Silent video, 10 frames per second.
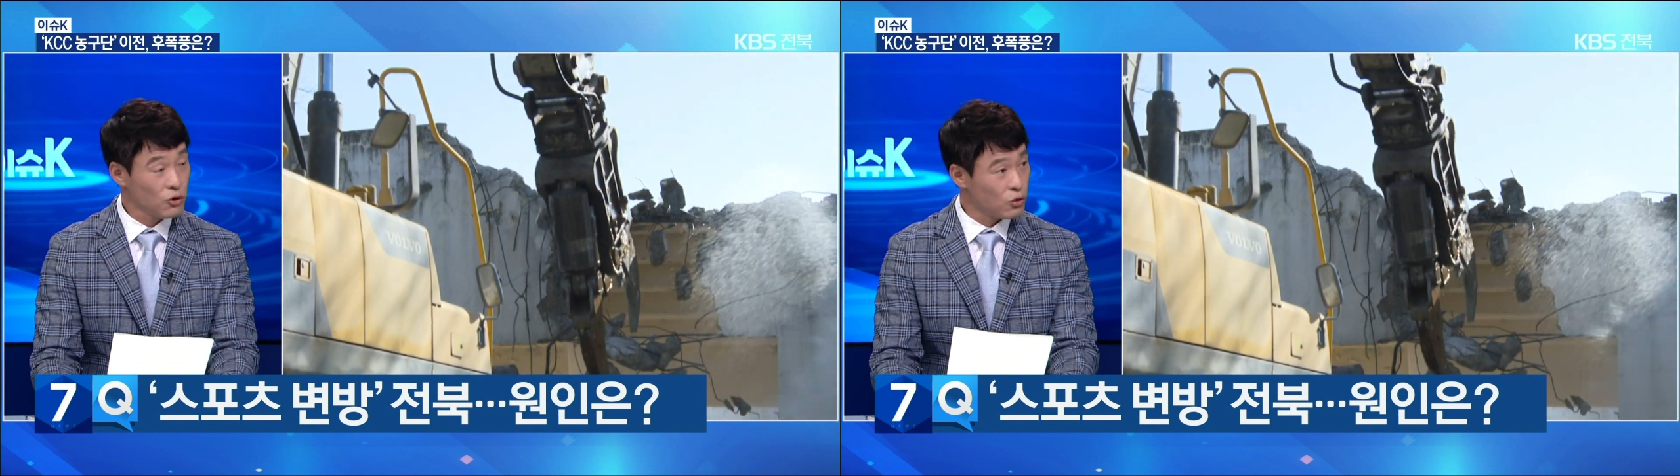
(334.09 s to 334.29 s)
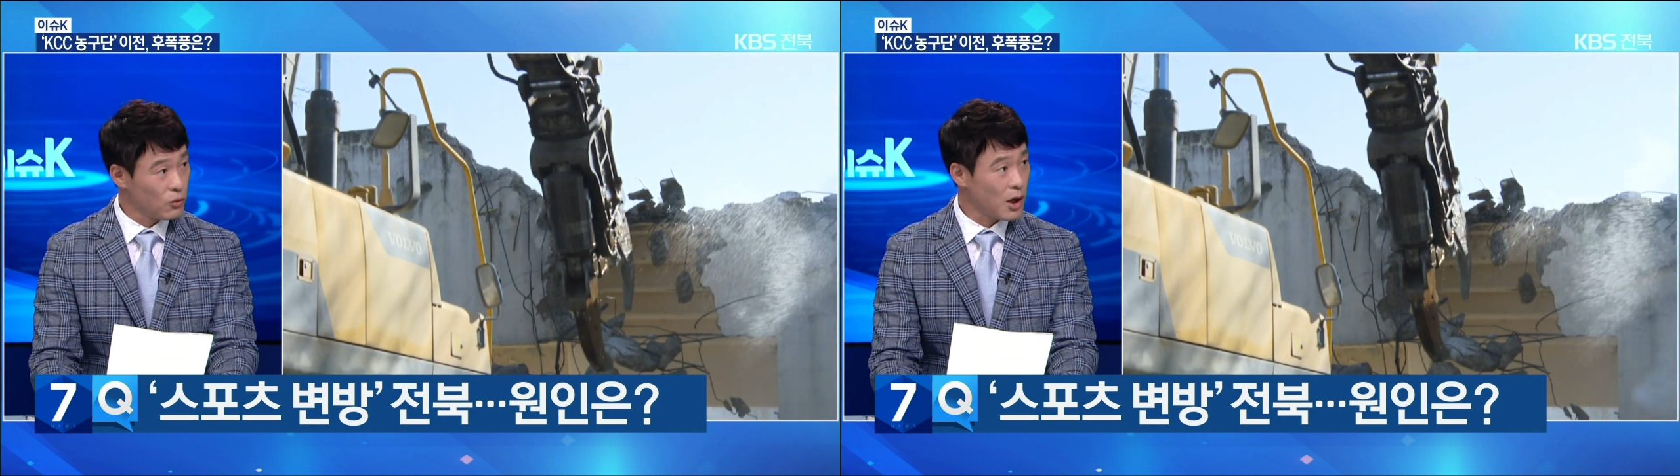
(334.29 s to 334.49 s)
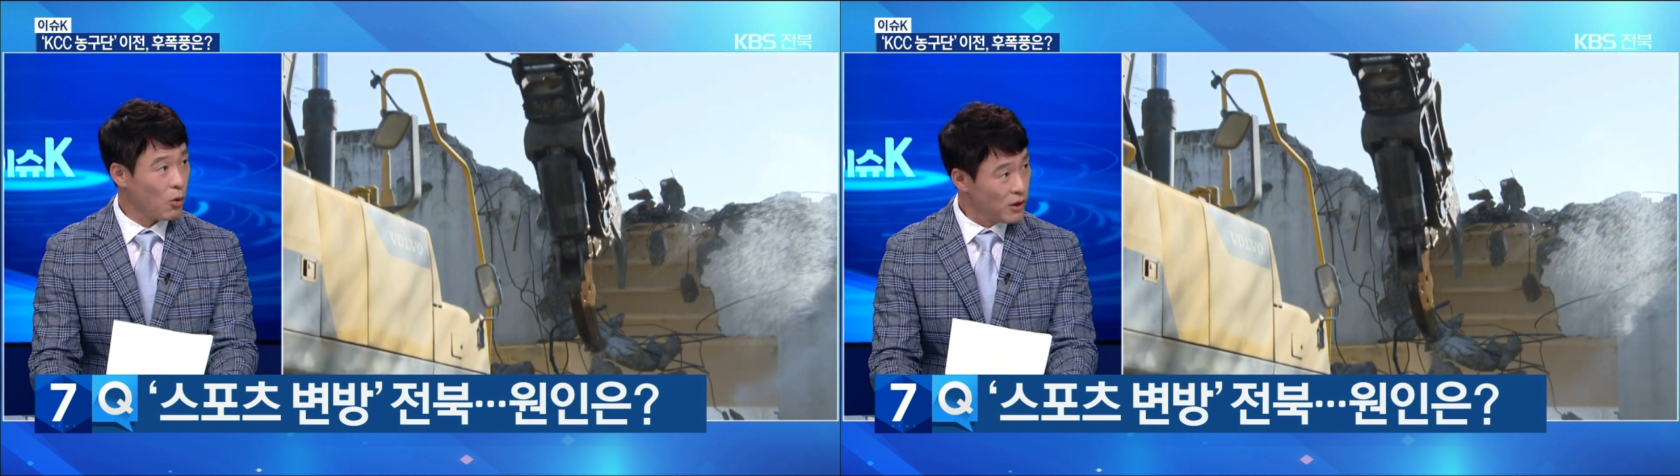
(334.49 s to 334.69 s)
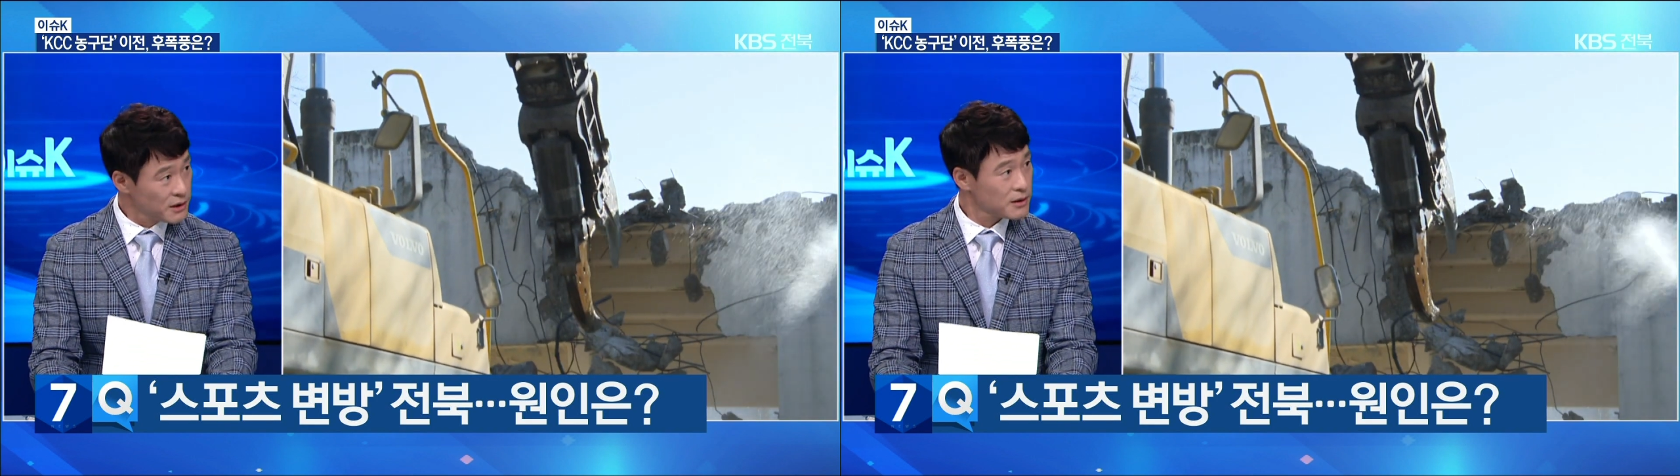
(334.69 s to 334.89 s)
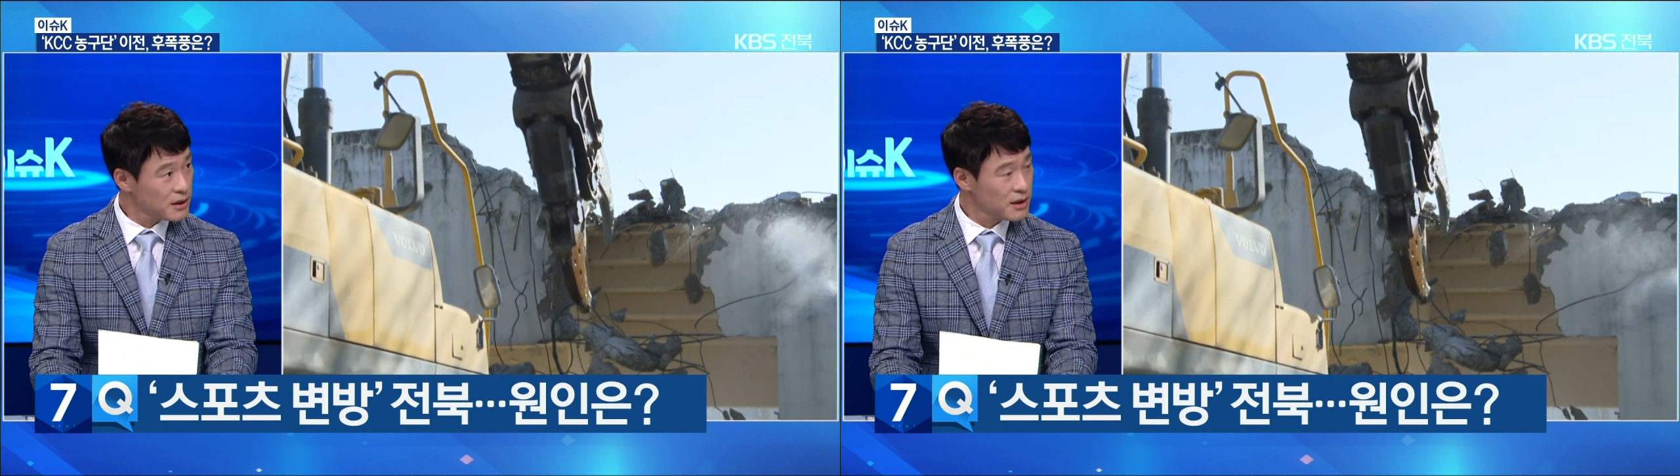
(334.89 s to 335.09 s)
규모가
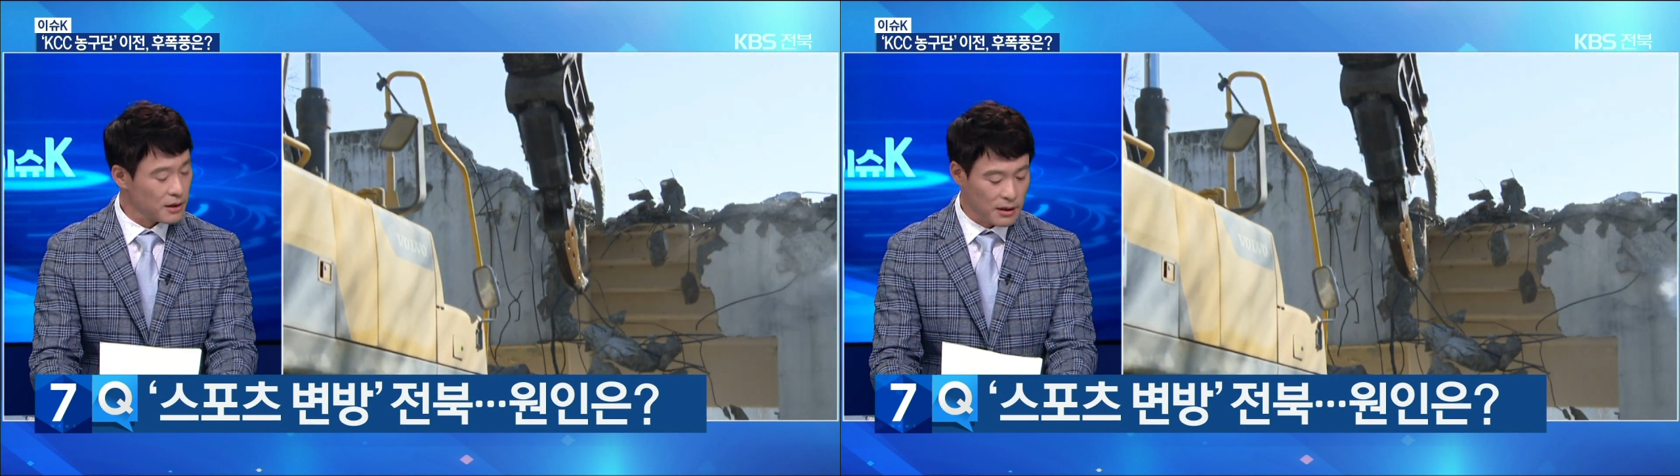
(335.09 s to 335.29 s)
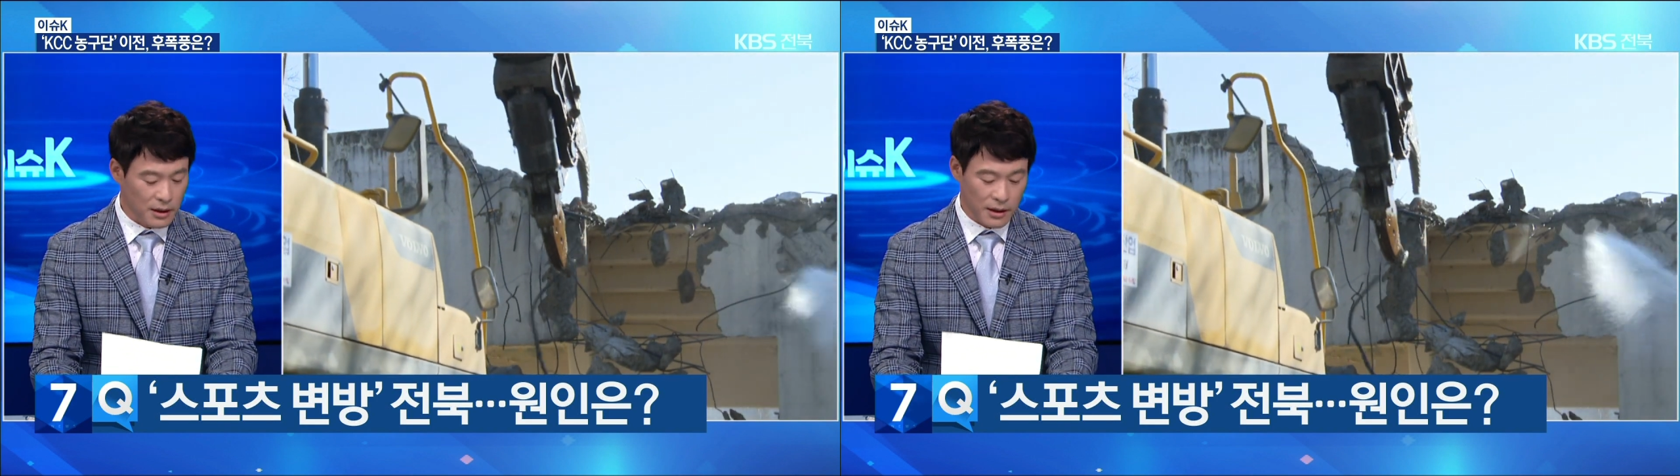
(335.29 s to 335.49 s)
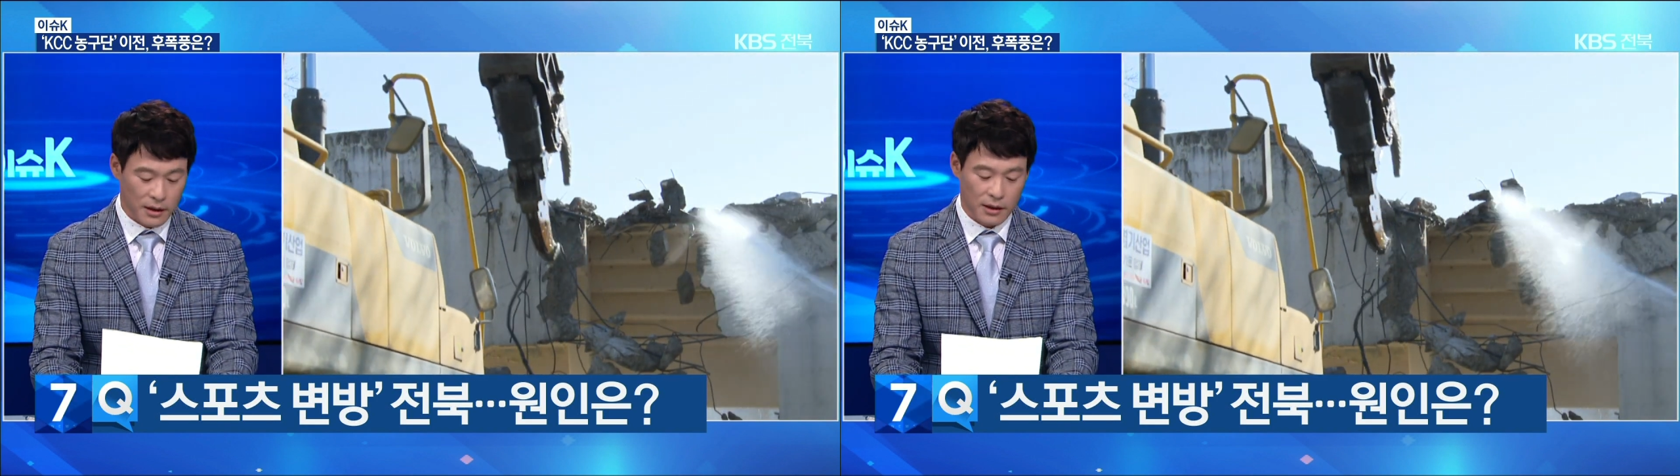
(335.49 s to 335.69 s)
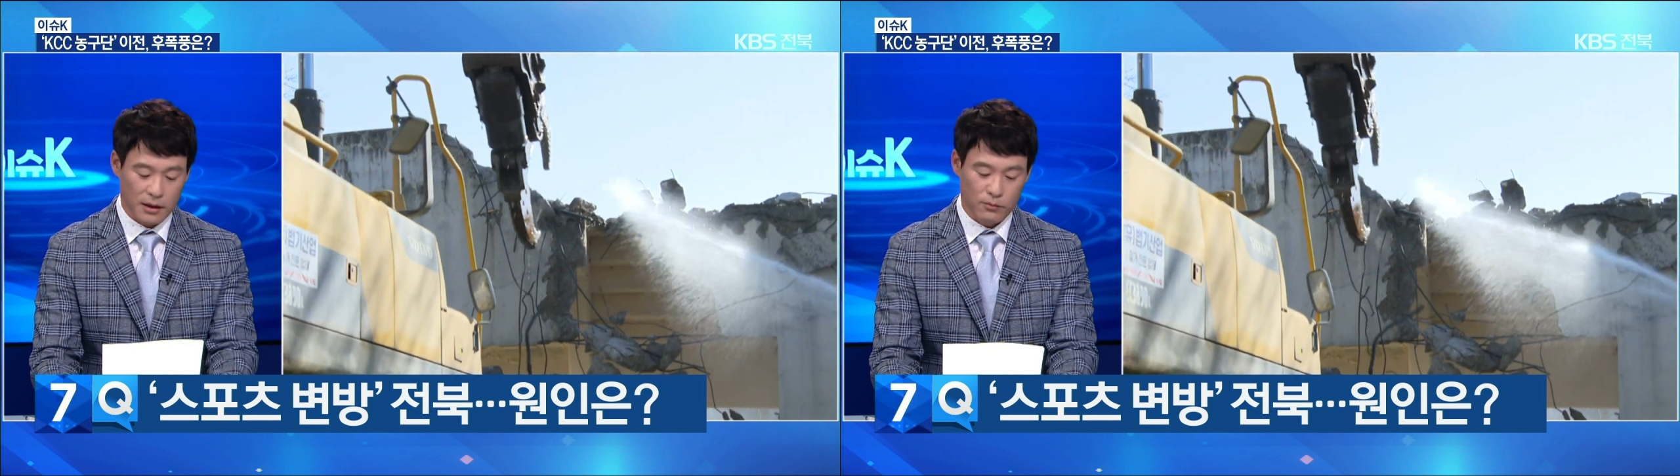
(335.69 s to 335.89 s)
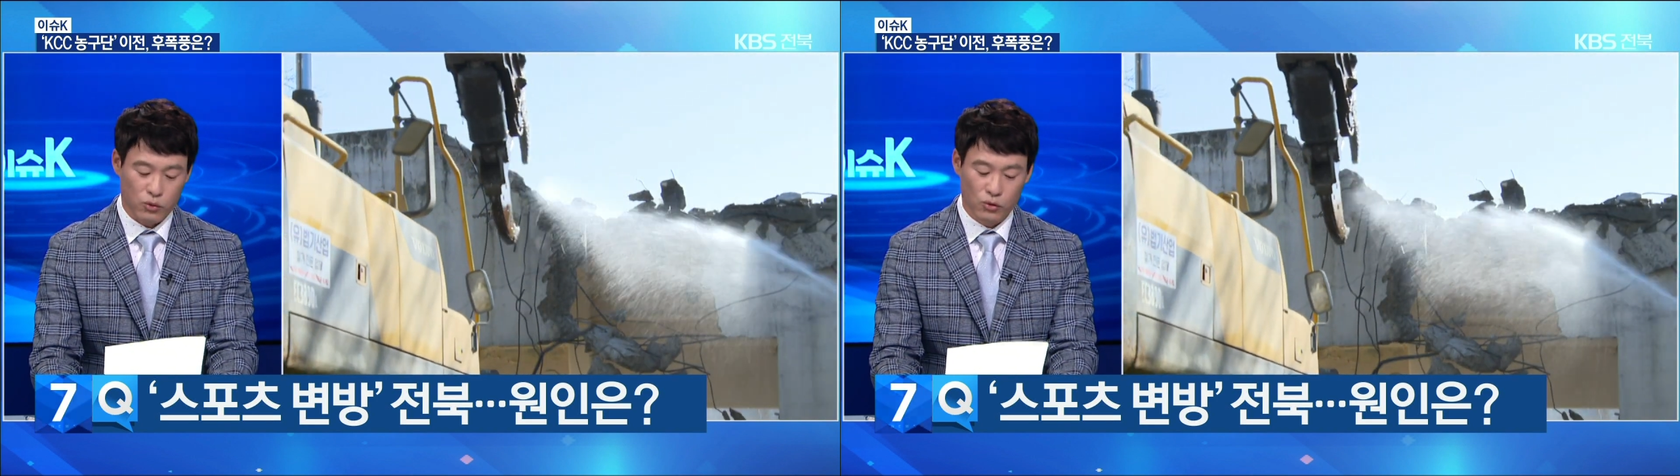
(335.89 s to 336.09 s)
훨씬 큰 예,
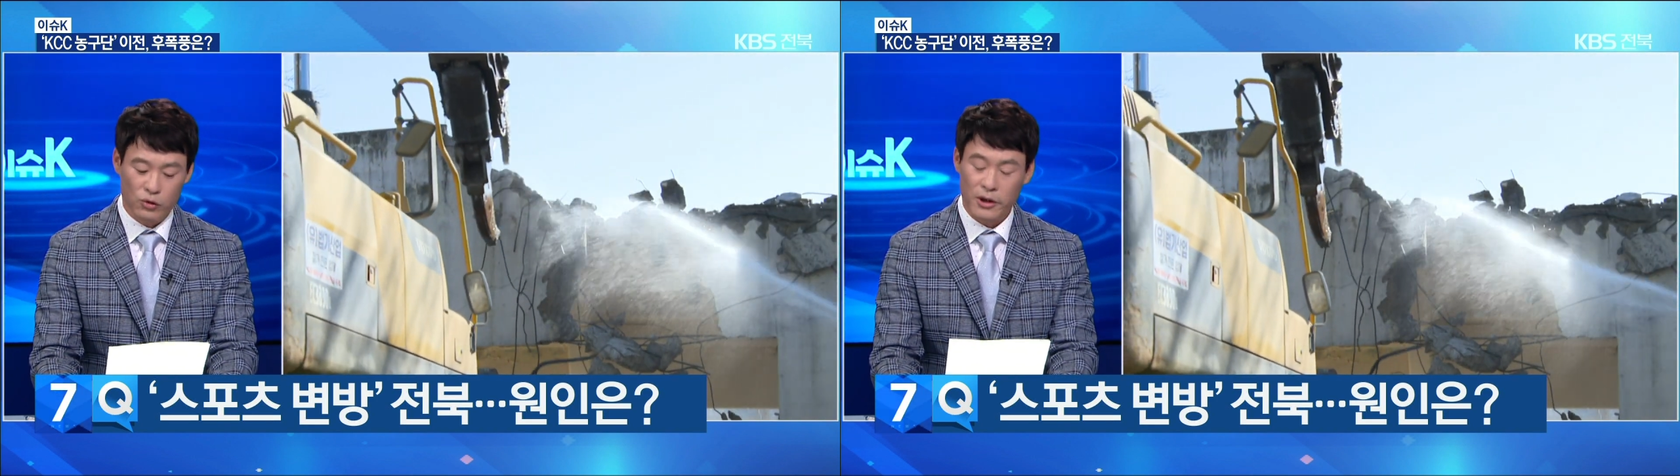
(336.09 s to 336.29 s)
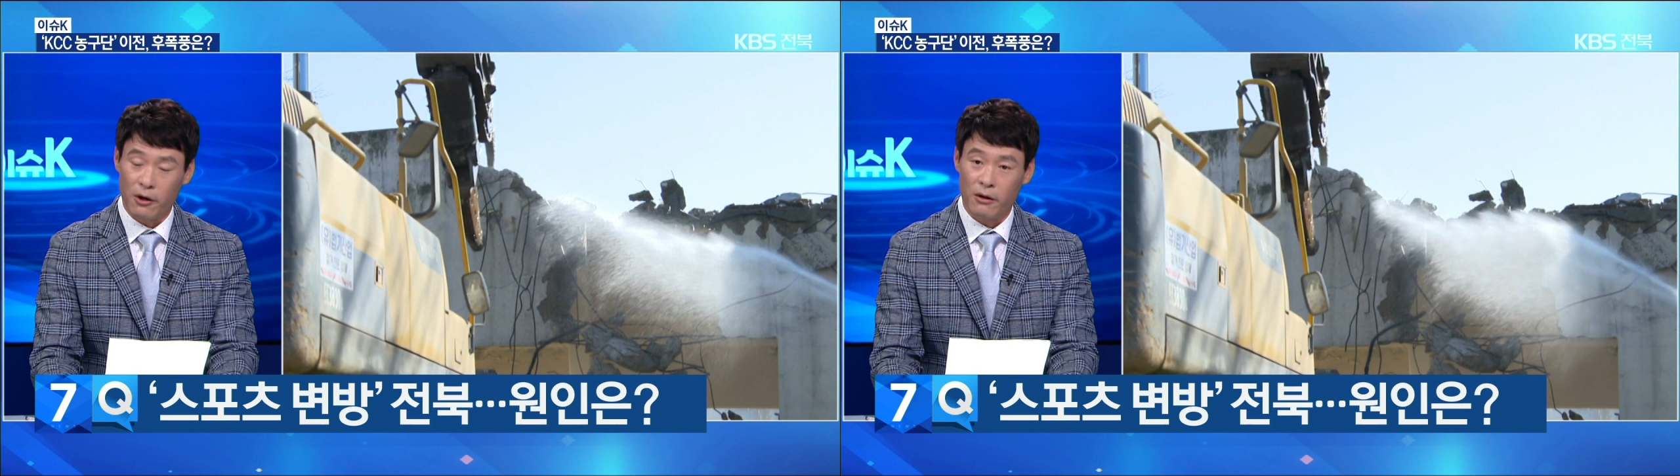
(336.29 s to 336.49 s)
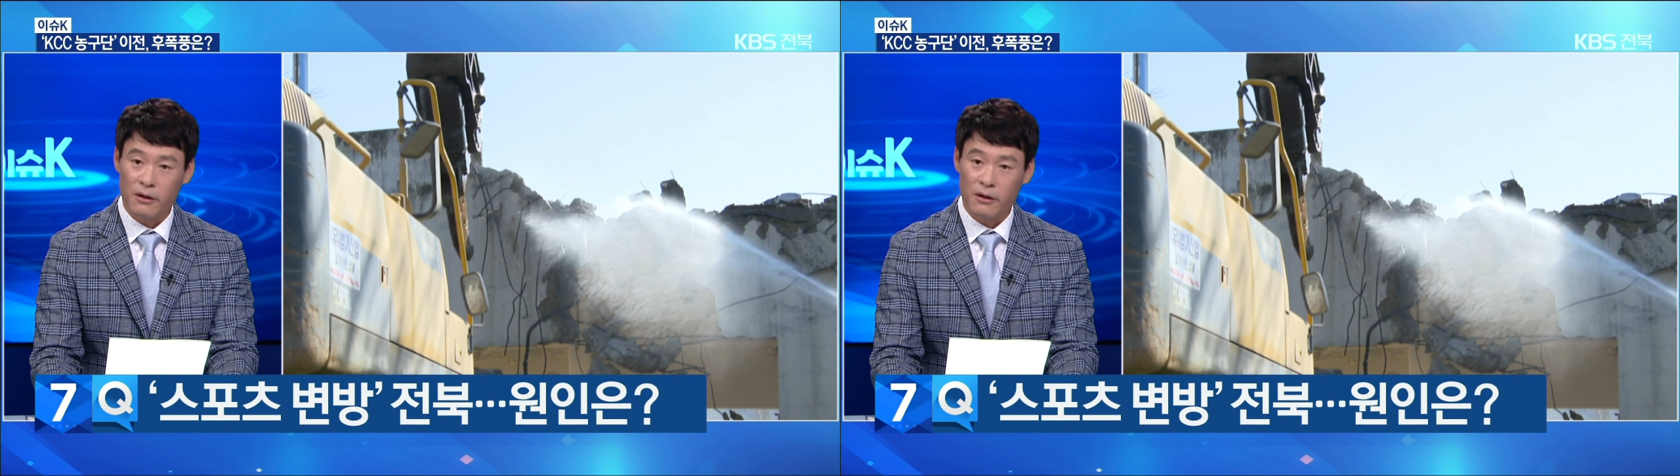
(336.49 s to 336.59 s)
부울경